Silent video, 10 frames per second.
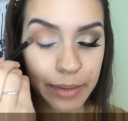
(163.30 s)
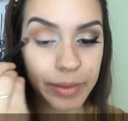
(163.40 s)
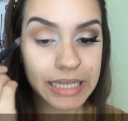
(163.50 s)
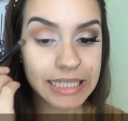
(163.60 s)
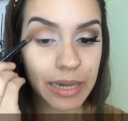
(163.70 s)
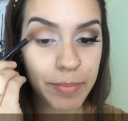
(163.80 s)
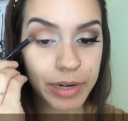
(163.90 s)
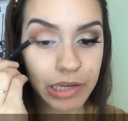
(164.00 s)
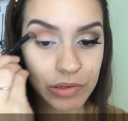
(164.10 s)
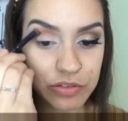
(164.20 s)
Lembra
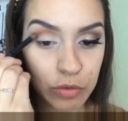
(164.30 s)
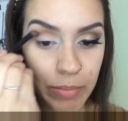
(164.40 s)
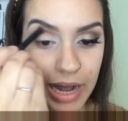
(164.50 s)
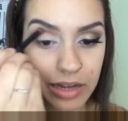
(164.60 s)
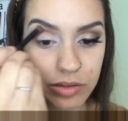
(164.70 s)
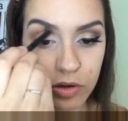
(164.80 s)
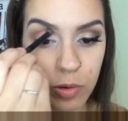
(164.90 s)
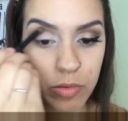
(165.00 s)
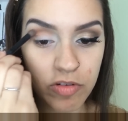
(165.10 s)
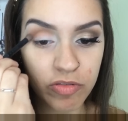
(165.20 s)
sempre que o esfumado é
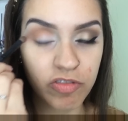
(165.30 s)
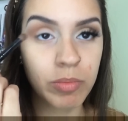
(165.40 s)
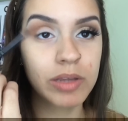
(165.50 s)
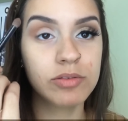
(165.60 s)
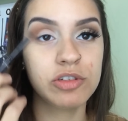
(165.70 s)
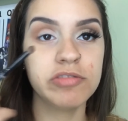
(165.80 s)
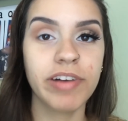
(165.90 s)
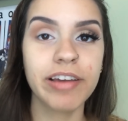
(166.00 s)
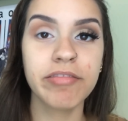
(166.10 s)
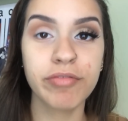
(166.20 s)
como movimentos de
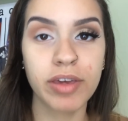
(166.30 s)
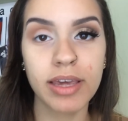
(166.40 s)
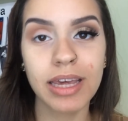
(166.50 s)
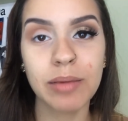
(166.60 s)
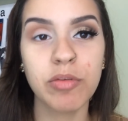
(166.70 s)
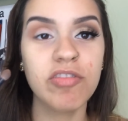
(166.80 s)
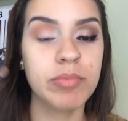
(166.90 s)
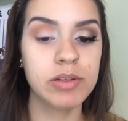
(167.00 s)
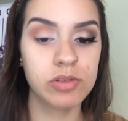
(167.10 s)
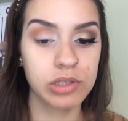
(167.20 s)
vai e vem,
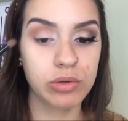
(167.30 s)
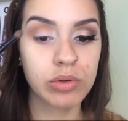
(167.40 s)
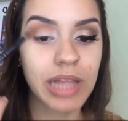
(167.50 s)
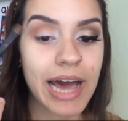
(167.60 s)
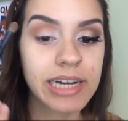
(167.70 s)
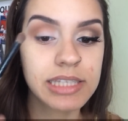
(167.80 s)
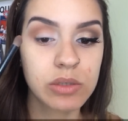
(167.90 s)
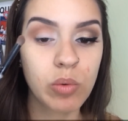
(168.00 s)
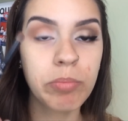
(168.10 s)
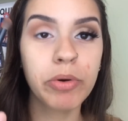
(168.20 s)
movimentos
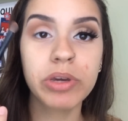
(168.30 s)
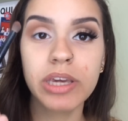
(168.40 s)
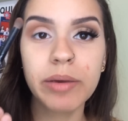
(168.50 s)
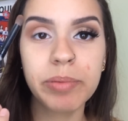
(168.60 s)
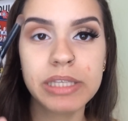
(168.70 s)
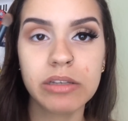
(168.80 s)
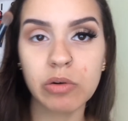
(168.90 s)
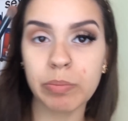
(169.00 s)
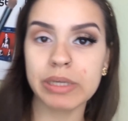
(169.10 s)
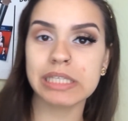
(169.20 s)
circulares, com pouquinha pressão
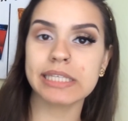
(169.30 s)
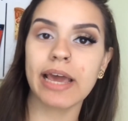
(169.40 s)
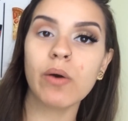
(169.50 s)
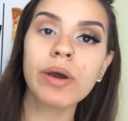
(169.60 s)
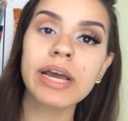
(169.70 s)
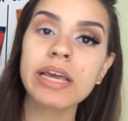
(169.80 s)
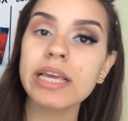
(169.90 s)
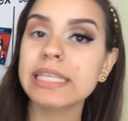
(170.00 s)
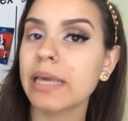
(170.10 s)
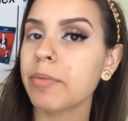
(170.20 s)
no pincel
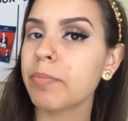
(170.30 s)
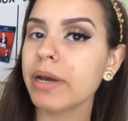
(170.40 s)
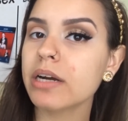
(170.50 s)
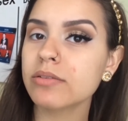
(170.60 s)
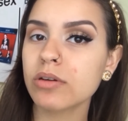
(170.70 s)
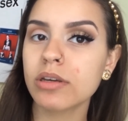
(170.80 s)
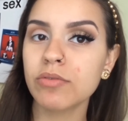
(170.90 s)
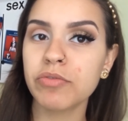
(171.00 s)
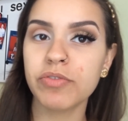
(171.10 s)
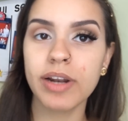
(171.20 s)
e sempre pegando aqui
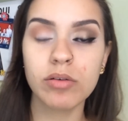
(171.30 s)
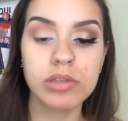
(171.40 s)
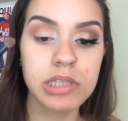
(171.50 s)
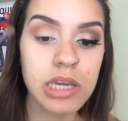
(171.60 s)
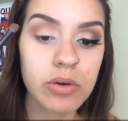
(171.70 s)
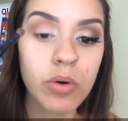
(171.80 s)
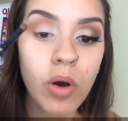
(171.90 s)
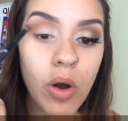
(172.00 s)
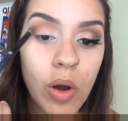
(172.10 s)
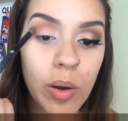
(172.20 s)
no finalzinho
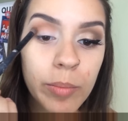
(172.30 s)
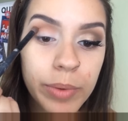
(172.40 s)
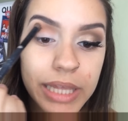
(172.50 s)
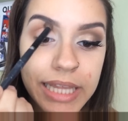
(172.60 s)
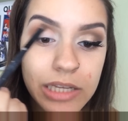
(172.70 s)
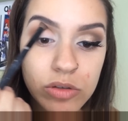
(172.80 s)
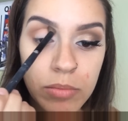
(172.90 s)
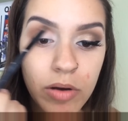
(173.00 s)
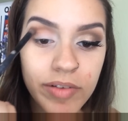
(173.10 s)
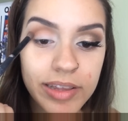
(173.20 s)
porque daí
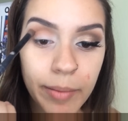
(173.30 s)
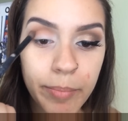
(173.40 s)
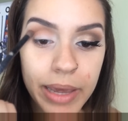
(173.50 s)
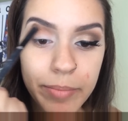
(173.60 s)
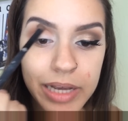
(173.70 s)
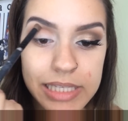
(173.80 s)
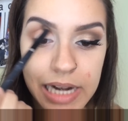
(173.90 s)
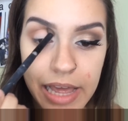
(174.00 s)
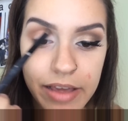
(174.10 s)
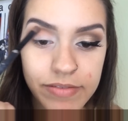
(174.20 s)
sua mão vai estar tá bem mais
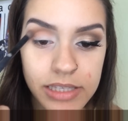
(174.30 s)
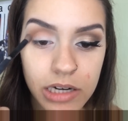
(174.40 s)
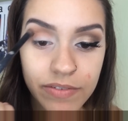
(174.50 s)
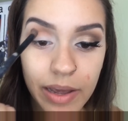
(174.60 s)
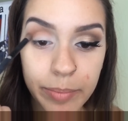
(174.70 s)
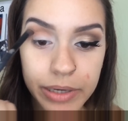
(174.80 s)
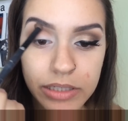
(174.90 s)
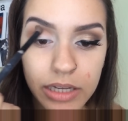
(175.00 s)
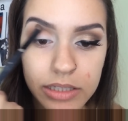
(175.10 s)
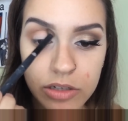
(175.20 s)
leve, você não vai
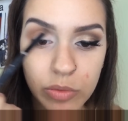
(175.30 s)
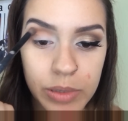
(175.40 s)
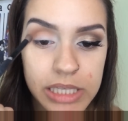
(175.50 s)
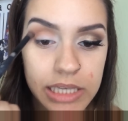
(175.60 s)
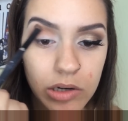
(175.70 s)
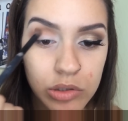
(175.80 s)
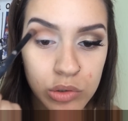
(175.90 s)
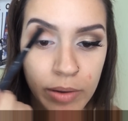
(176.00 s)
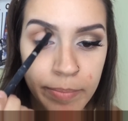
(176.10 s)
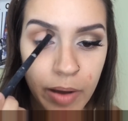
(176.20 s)
apertar tanto o pincel na sua